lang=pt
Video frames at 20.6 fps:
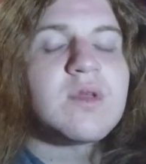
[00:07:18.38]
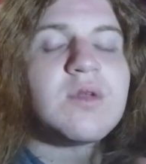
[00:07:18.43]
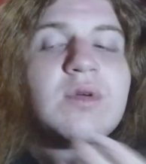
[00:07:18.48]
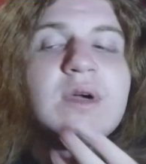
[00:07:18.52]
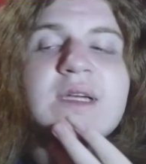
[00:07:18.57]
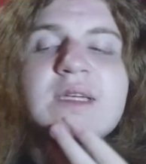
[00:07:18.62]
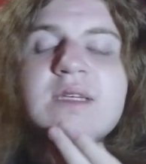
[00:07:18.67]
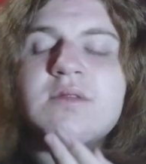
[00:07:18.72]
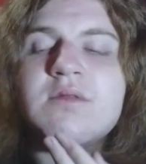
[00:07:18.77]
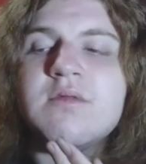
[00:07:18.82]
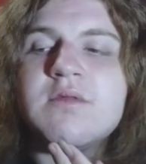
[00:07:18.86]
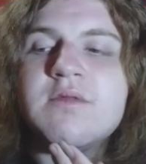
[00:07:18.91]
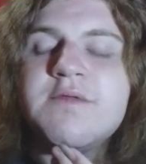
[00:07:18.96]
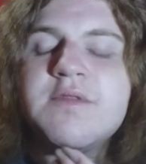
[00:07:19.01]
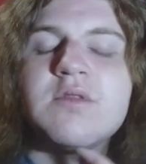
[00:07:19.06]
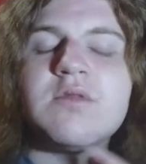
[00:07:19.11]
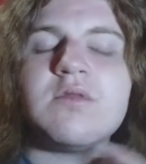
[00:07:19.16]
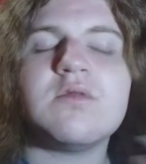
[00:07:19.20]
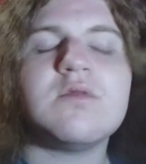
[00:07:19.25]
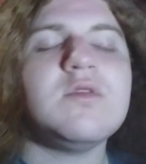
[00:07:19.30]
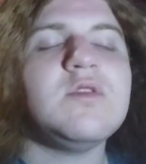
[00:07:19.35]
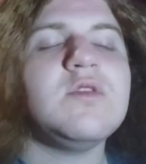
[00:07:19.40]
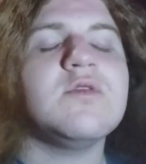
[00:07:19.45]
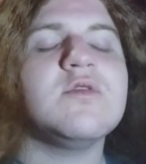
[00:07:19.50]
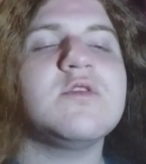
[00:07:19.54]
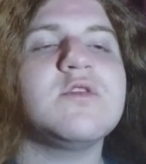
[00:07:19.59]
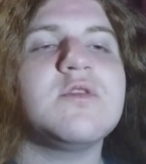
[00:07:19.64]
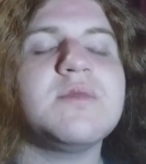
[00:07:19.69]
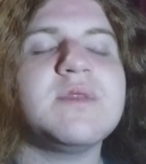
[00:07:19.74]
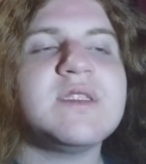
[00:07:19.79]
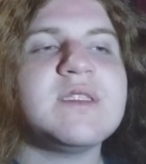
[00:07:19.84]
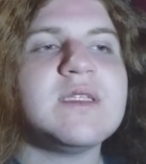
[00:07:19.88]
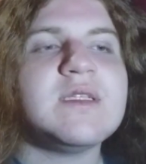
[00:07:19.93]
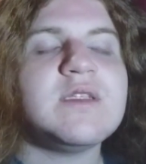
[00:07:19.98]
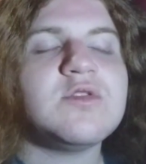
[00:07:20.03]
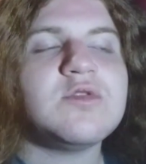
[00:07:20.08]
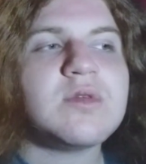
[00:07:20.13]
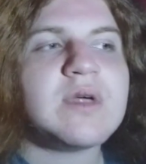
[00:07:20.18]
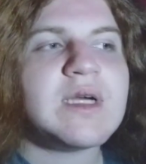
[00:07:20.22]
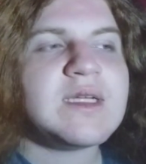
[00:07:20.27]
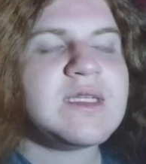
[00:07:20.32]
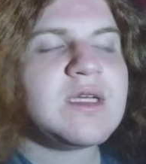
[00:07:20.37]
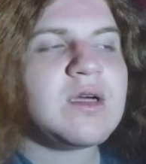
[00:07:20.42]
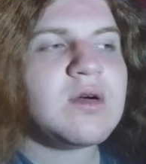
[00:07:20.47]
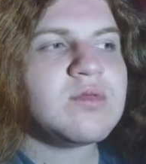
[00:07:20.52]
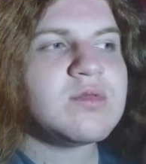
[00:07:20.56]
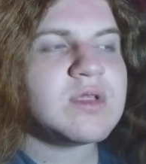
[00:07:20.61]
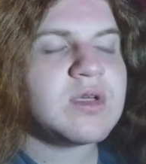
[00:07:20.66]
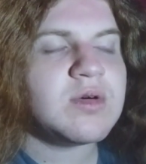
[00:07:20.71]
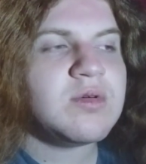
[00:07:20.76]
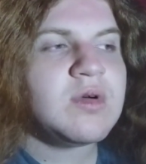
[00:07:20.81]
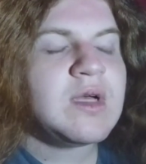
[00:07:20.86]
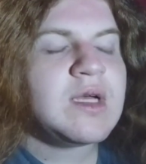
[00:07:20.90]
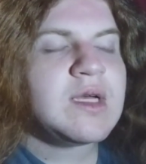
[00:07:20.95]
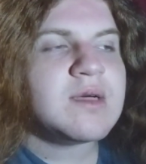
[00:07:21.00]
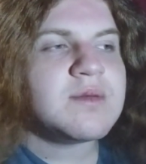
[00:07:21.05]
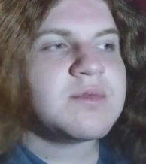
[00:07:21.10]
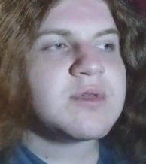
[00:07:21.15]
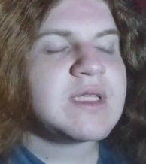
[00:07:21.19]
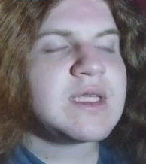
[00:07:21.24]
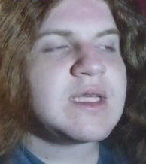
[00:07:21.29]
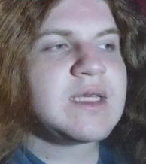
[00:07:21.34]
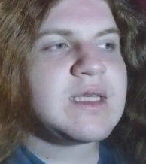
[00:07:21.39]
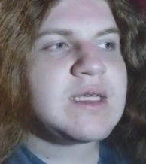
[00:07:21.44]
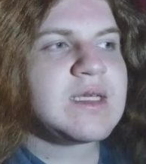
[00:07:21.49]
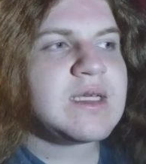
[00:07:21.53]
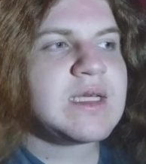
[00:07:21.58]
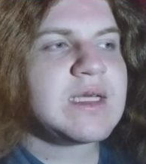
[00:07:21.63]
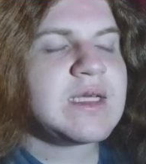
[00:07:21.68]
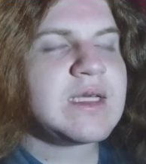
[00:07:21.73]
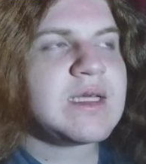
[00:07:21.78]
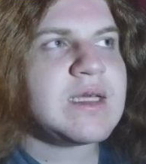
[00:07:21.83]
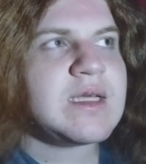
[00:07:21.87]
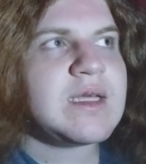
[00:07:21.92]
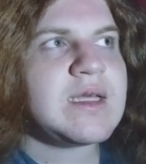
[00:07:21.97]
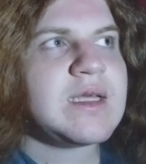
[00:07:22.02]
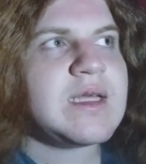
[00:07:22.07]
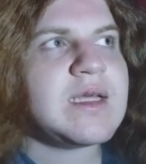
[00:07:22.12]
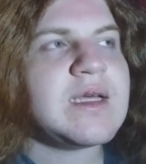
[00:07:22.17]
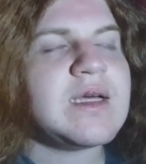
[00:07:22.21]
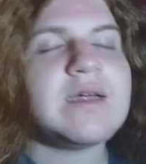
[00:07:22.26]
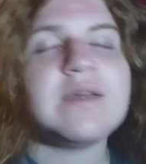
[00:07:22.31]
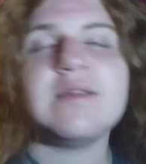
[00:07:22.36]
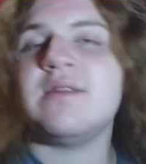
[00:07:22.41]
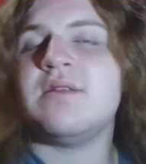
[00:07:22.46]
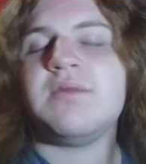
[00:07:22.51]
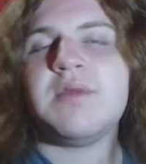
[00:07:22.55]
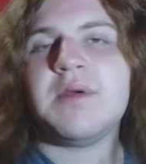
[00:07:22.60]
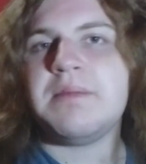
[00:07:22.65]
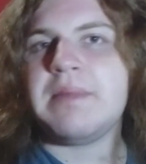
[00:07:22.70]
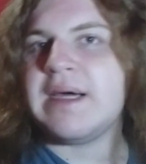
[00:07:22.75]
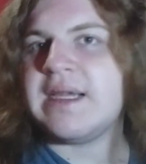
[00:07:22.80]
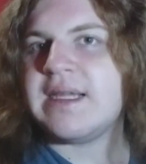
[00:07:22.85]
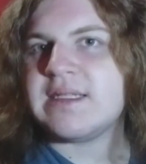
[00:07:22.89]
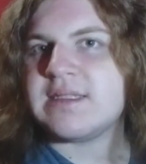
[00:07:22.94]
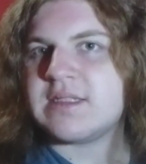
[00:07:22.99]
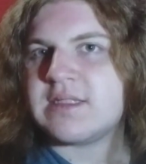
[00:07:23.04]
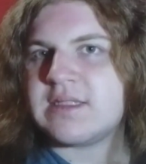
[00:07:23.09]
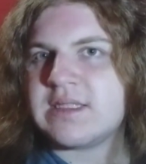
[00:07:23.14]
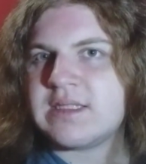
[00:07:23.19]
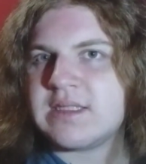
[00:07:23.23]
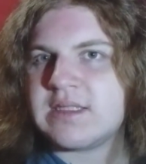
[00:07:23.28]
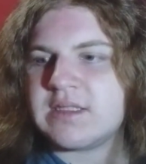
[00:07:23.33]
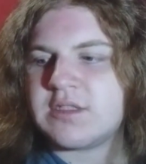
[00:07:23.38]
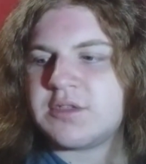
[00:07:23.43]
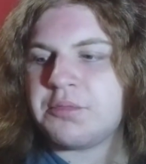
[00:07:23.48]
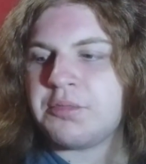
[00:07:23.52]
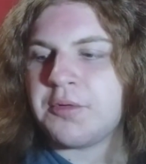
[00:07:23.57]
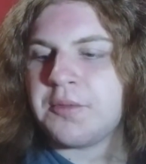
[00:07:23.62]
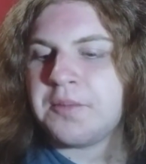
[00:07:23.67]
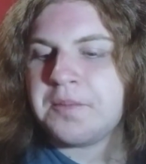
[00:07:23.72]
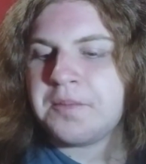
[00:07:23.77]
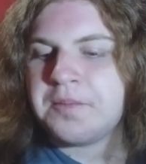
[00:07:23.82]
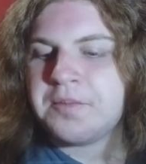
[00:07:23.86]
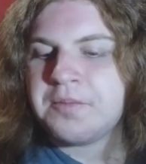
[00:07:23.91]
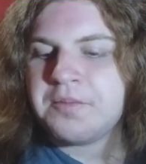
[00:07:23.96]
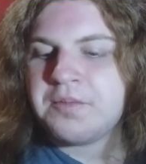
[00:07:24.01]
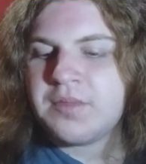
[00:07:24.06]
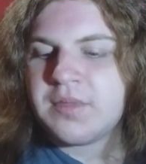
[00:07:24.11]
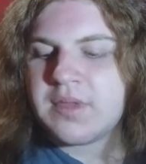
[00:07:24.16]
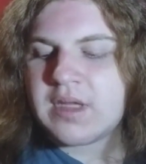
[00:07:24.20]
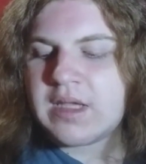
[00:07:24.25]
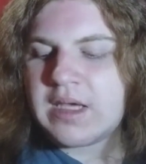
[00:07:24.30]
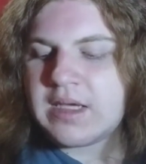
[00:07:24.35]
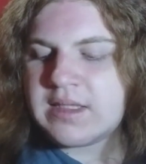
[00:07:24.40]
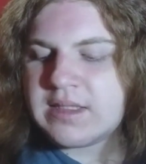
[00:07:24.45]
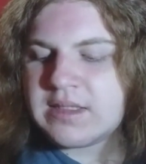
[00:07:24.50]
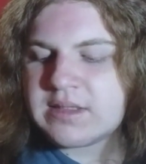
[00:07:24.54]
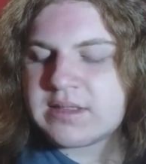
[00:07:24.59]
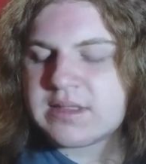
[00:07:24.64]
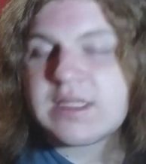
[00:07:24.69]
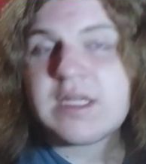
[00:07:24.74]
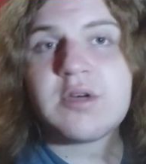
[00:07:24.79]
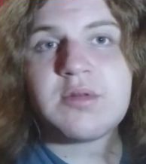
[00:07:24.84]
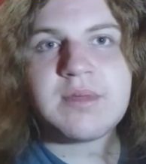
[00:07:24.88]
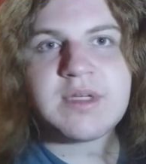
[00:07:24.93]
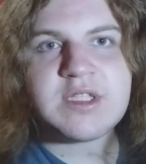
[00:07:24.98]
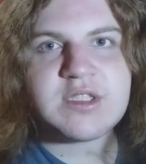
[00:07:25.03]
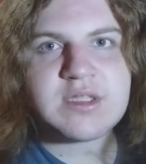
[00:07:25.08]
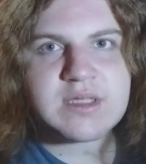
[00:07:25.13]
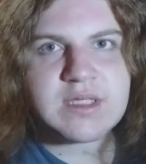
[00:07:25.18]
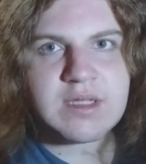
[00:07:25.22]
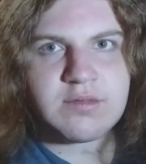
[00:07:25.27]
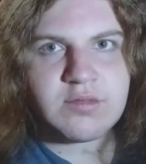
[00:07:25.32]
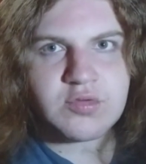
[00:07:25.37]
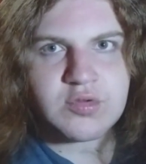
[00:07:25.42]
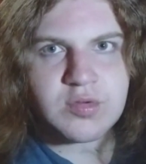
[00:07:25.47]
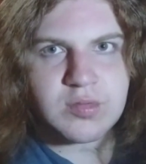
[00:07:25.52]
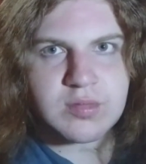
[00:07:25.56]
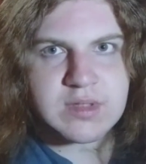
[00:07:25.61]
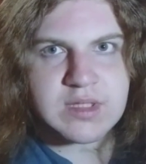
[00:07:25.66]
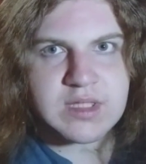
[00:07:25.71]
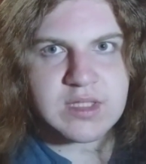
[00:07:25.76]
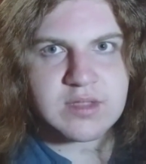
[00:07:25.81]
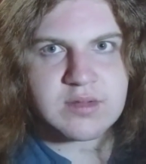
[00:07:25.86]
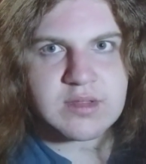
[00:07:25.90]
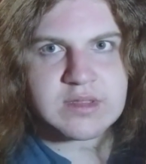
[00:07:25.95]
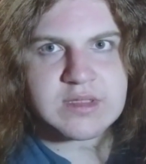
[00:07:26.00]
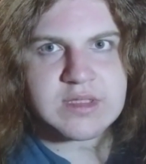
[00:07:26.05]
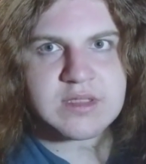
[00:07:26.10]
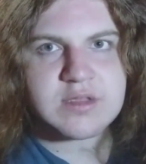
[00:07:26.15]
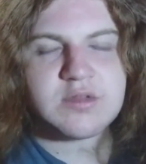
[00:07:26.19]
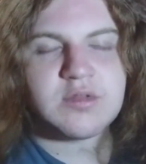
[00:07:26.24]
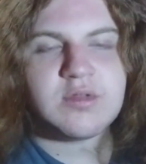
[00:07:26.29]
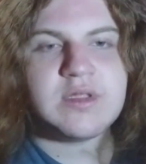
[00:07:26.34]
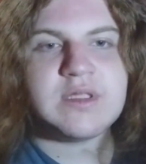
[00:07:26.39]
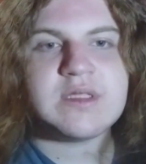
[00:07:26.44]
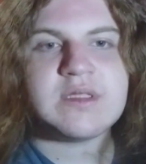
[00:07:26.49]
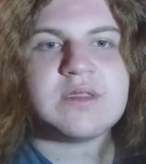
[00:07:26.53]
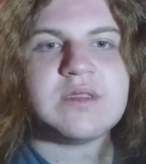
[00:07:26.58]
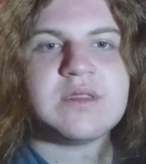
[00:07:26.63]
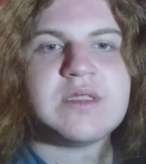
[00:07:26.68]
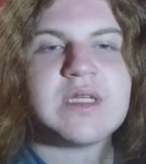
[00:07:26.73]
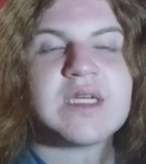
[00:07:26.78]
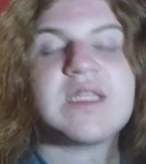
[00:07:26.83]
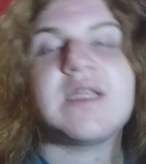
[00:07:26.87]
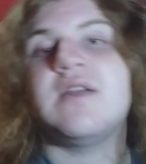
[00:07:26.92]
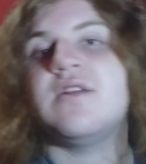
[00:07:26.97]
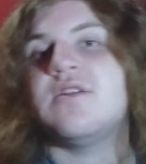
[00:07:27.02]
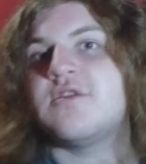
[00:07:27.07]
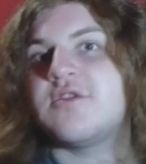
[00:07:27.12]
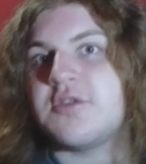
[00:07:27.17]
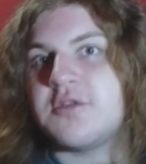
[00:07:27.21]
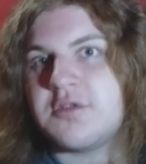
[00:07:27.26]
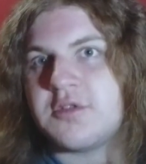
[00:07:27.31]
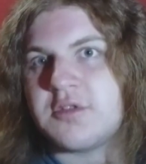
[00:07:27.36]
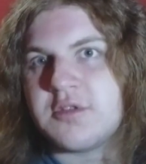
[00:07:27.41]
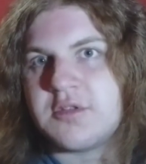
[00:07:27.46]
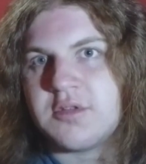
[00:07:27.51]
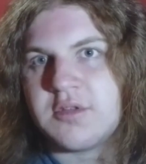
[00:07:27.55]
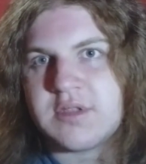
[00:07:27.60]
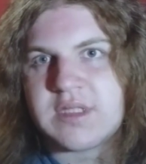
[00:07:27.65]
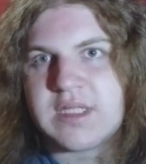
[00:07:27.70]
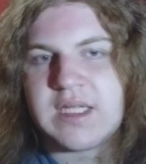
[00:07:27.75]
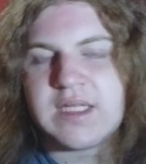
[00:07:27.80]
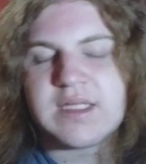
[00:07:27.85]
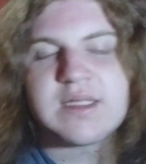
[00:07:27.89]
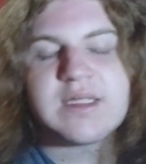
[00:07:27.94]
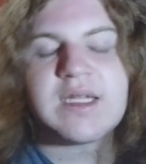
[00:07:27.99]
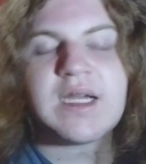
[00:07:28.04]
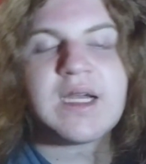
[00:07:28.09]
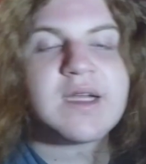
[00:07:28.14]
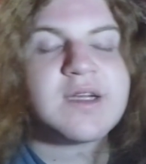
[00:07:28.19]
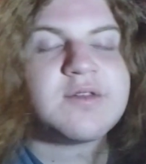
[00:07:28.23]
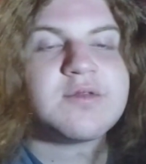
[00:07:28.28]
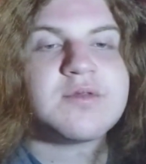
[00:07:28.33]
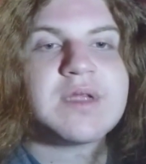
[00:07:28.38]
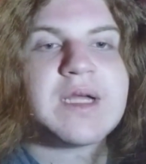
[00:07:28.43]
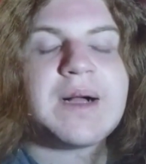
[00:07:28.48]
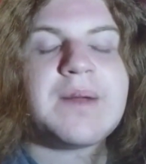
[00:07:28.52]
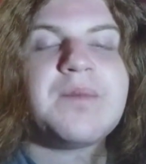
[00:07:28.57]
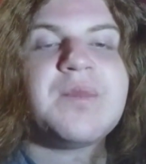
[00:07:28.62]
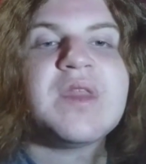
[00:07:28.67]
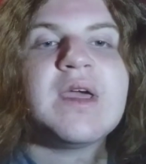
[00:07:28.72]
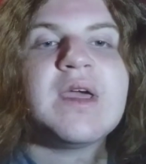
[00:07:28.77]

É que eu fico curioso sobre se ele julgaria ou não, porque não me parece sim, tipo, que eles realmente estavam julgando as ações daqueles outros dois que entraram lá.